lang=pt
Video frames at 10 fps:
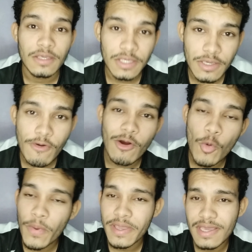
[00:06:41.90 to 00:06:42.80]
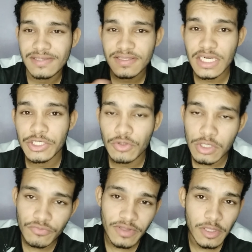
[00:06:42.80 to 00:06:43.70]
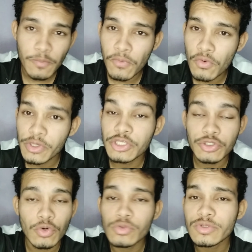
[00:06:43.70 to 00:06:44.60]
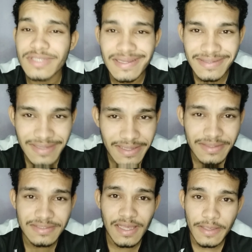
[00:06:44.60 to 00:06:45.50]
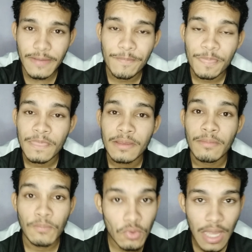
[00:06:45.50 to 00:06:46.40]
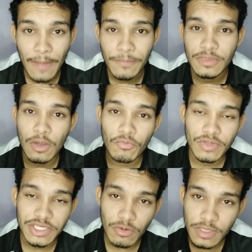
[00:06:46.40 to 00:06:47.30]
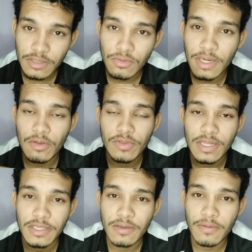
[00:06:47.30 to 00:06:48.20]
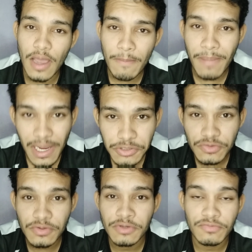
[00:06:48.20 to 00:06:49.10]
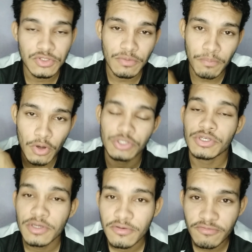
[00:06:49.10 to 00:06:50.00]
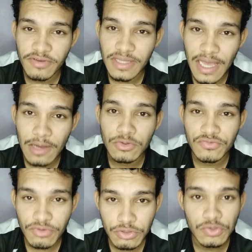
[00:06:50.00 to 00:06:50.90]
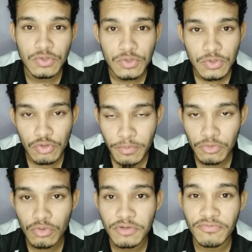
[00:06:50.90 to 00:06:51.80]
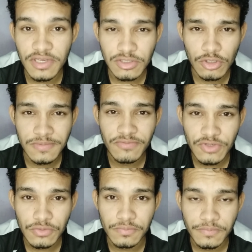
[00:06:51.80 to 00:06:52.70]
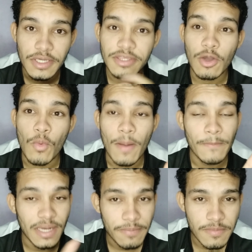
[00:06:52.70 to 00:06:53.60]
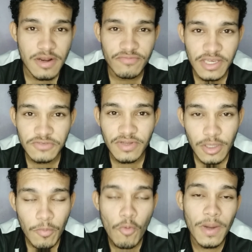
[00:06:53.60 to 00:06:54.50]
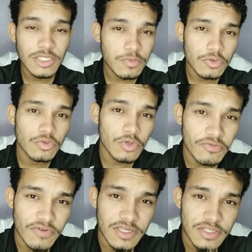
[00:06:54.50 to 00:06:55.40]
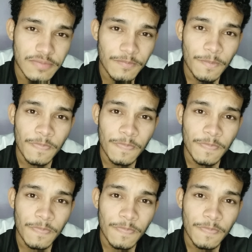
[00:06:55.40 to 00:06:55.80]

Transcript: E eu acompanhei essa trajetória do Vanderpool e de outros atletas aí por lá. Então eu vou deixar o link do canal dele aqui abaixo e você pode ver lá os vídeos sobre o Tour de France 2021. Então, pela primeira vez, Vanderpool participou do Tour de France